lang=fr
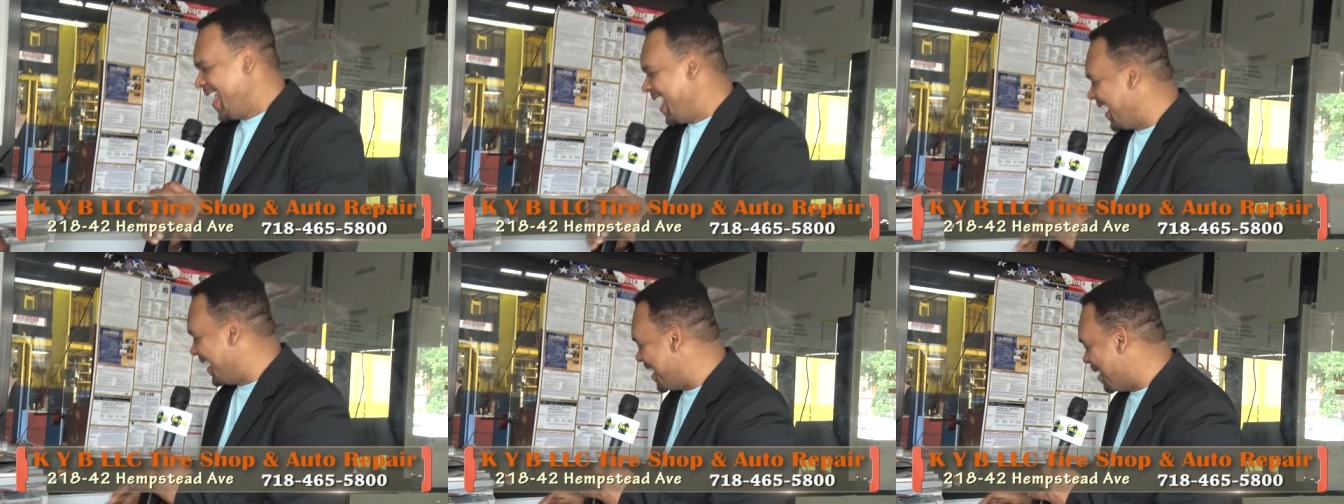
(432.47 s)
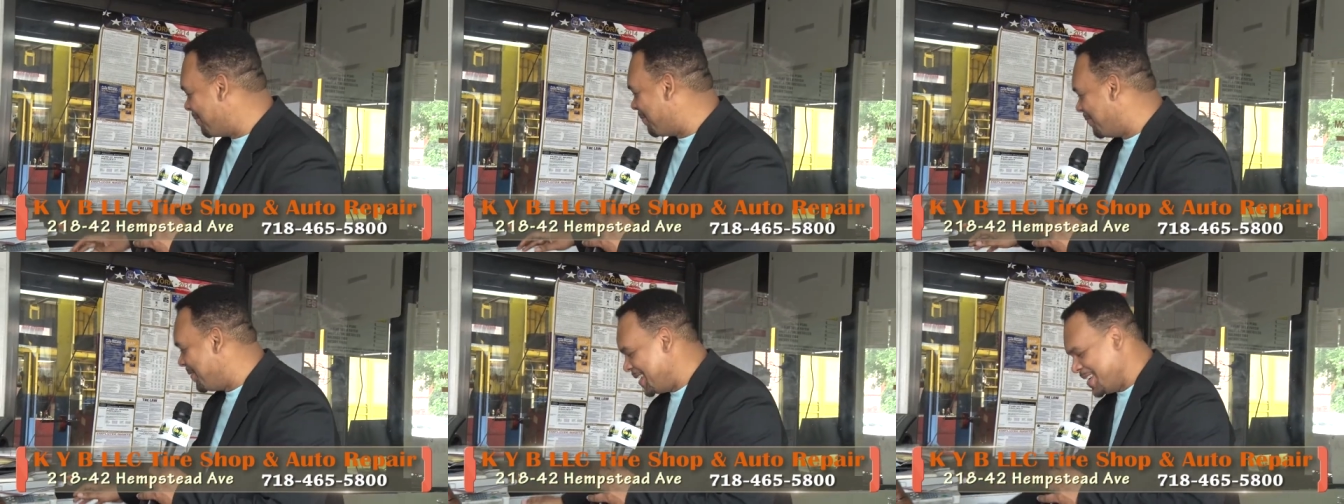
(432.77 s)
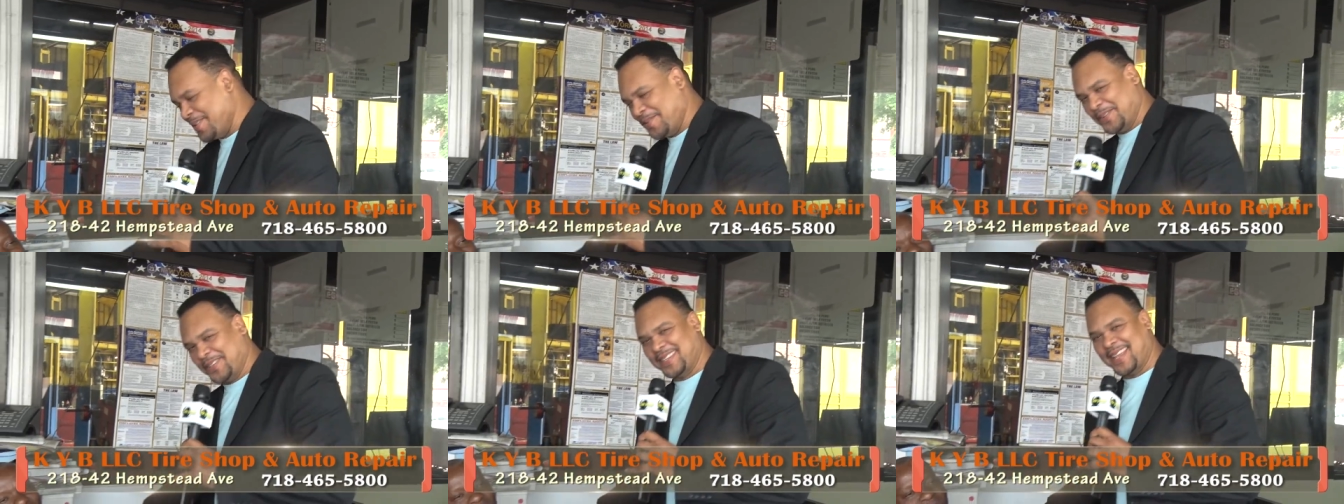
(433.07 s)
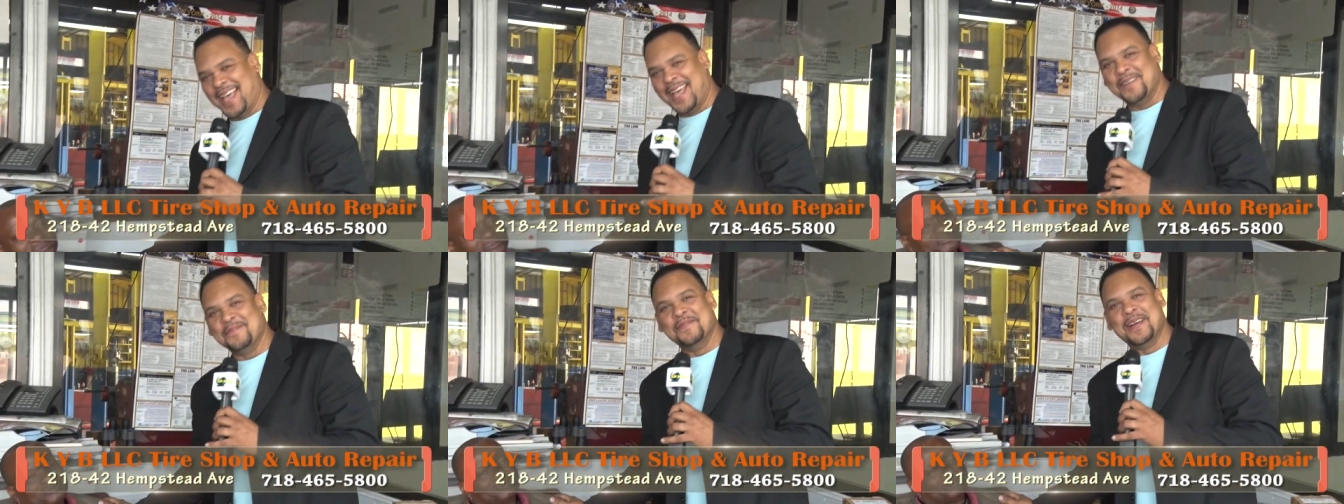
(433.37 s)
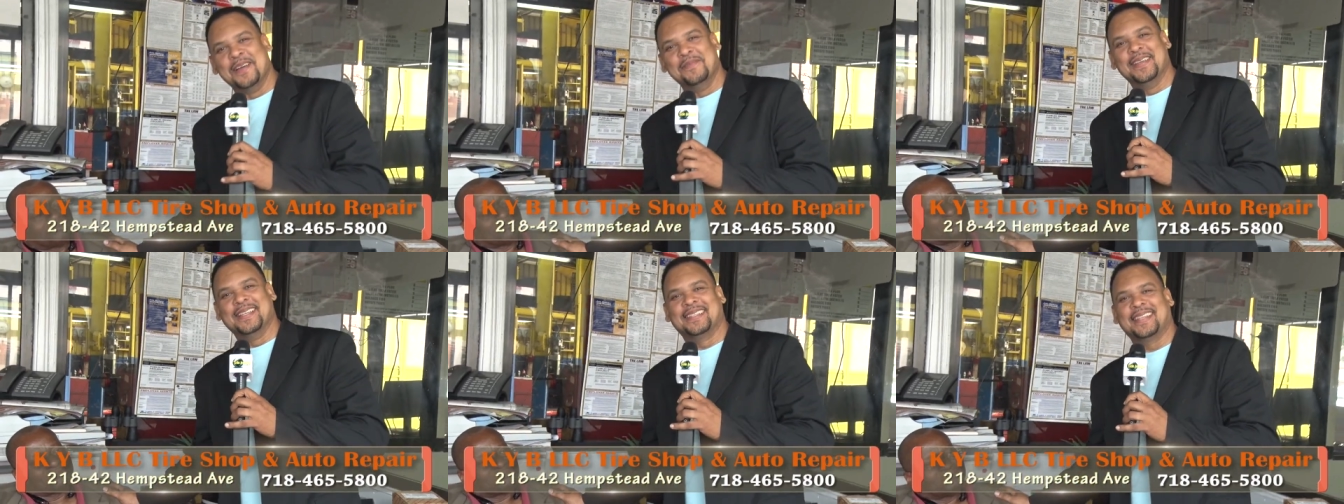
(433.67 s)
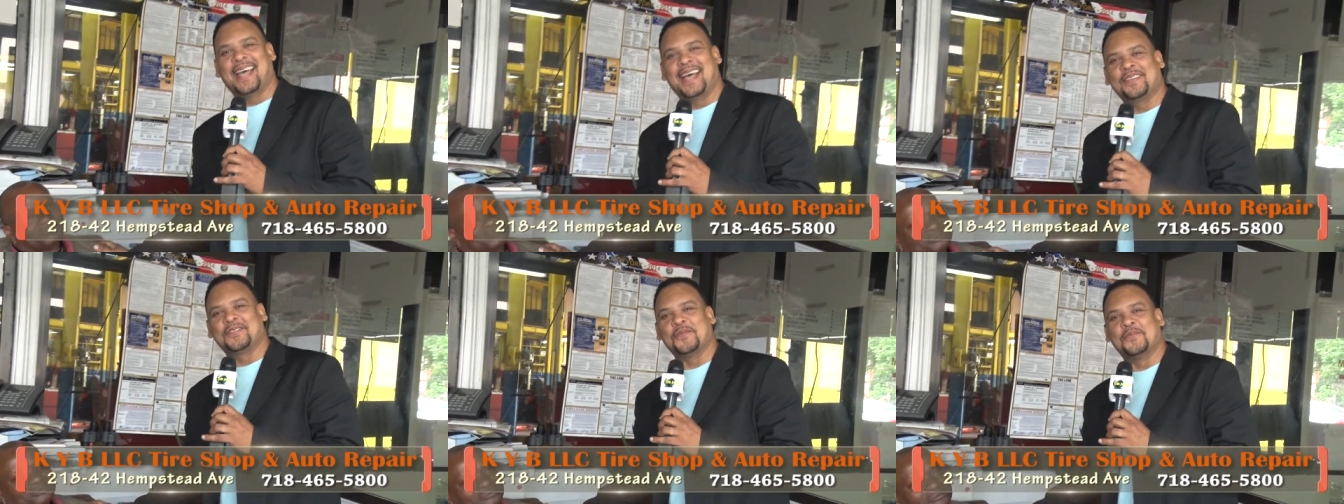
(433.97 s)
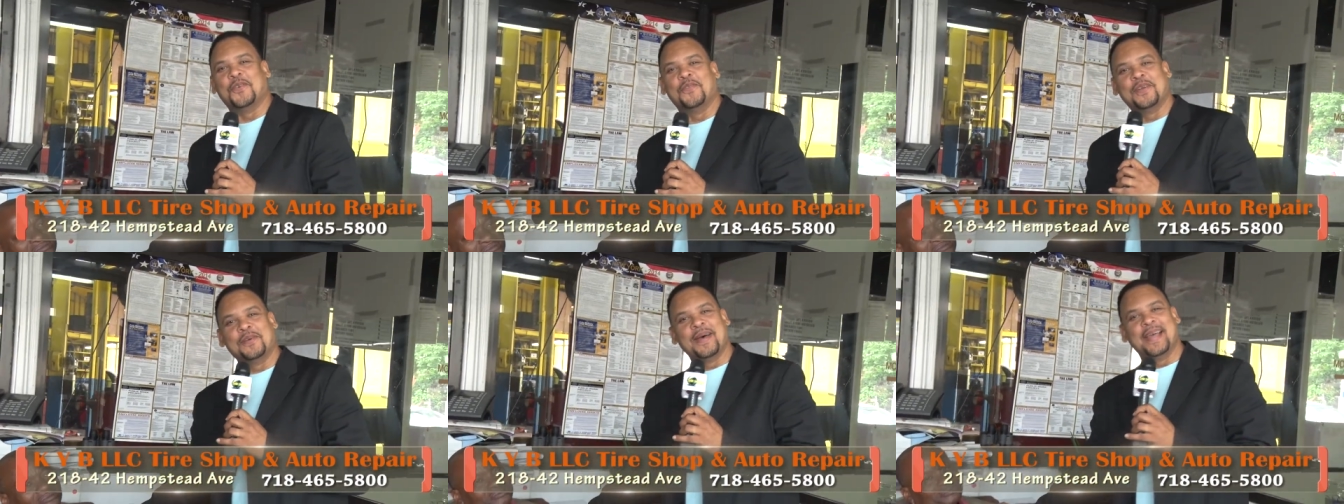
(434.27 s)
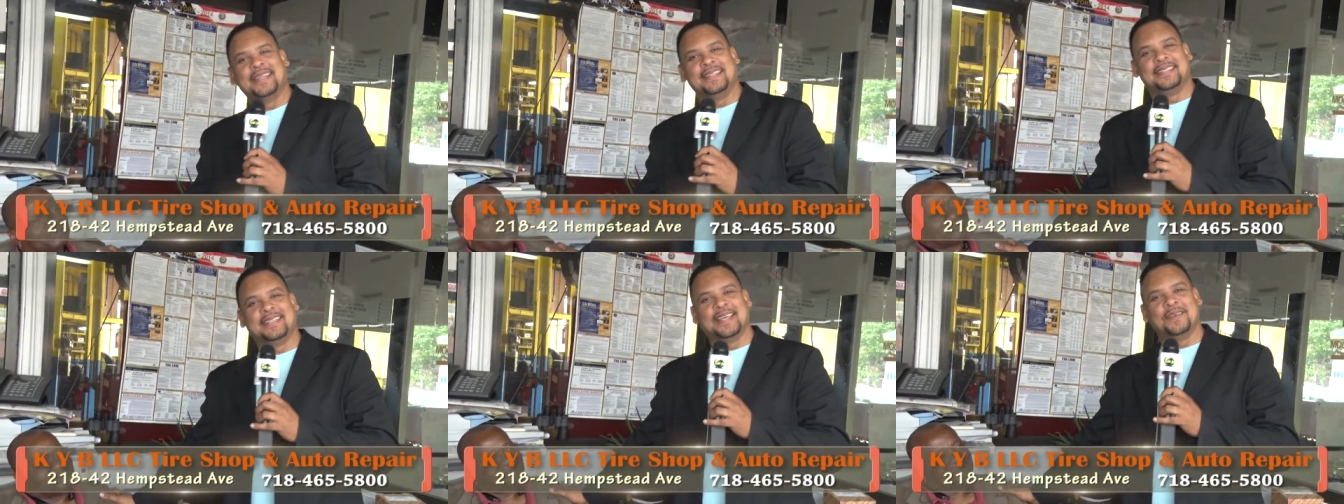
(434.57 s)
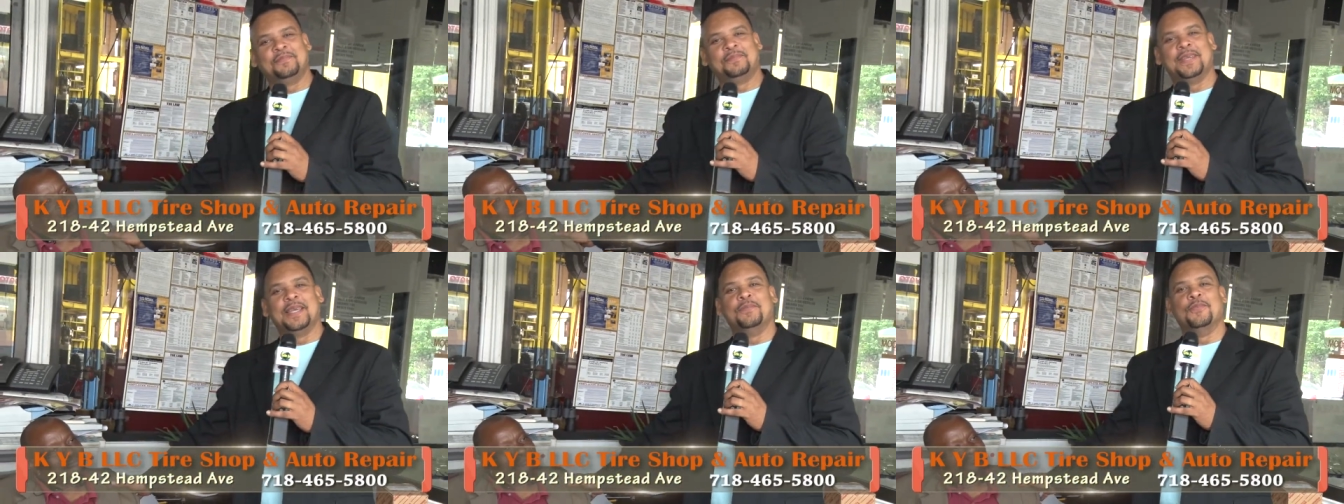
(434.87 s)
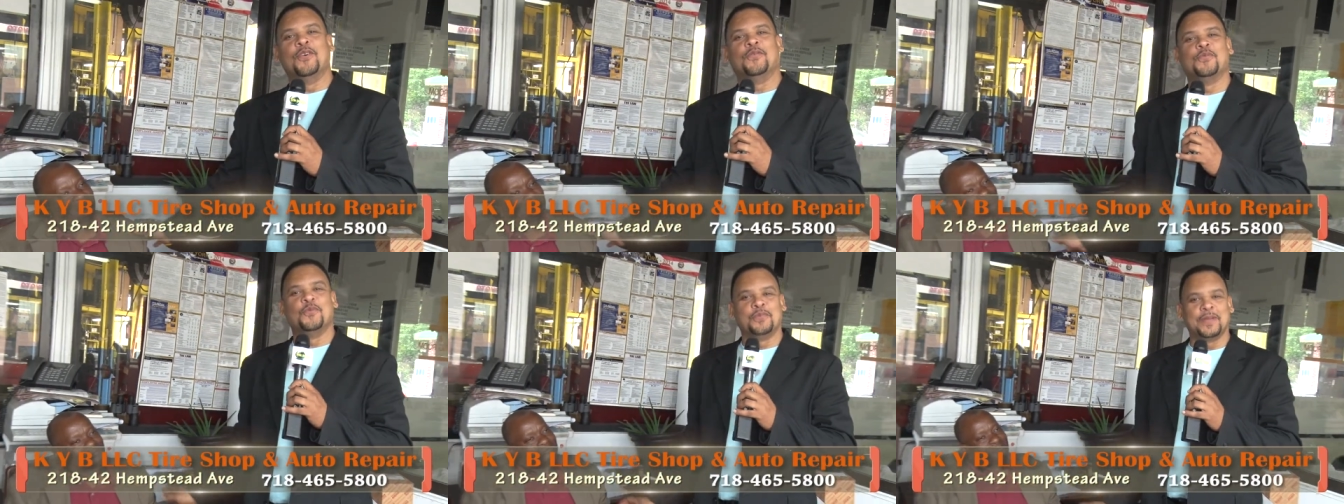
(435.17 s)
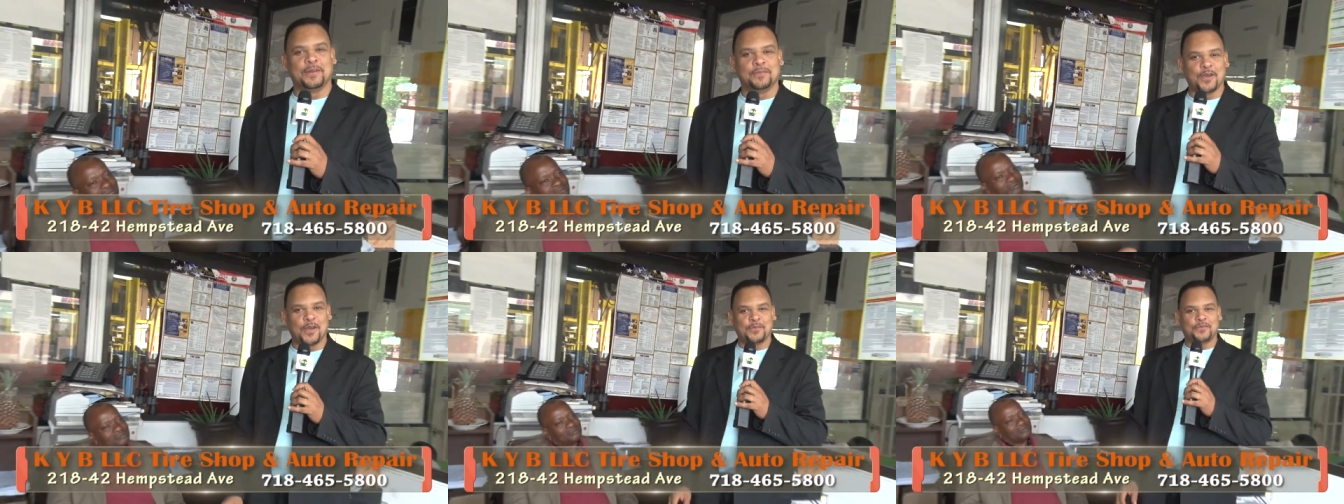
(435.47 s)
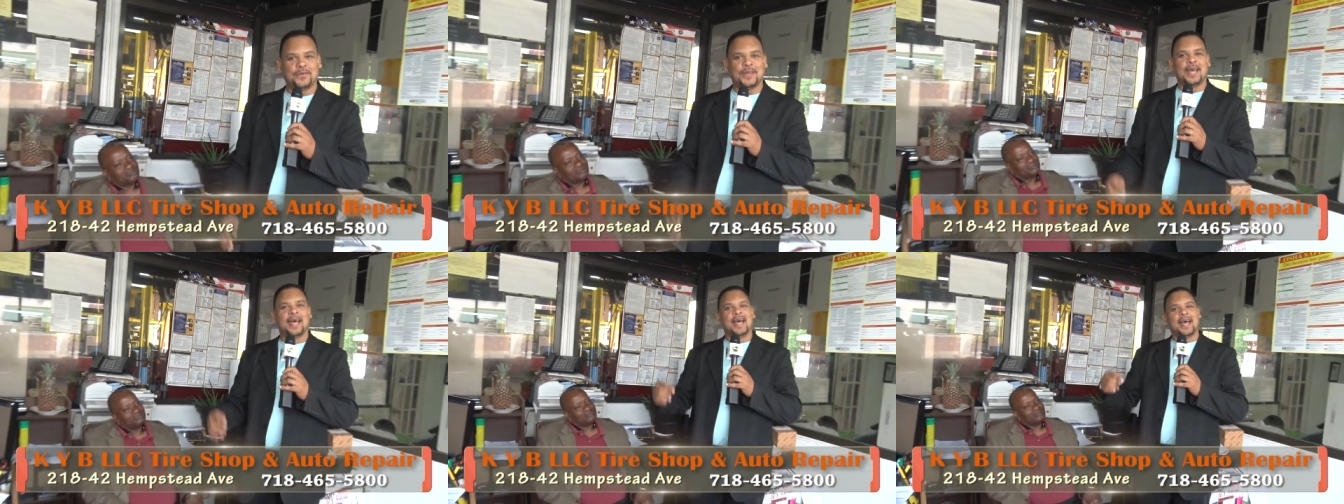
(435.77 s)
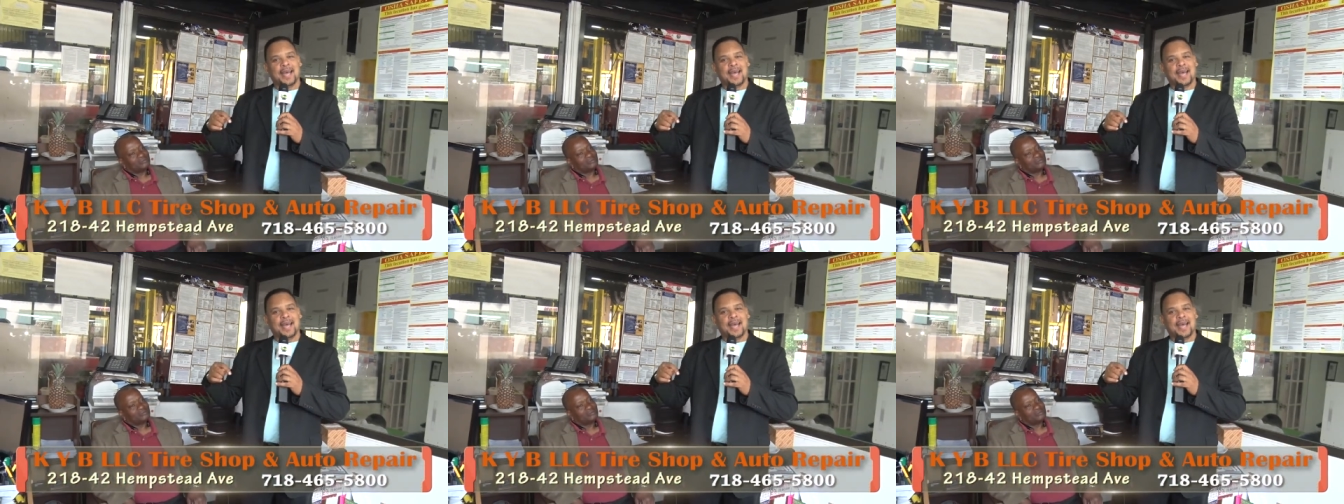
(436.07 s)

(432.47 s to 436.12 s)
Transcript: il a fini comme ça, moi j'aime ça, son proverbe ici, pied bœuf ou pied bœuf,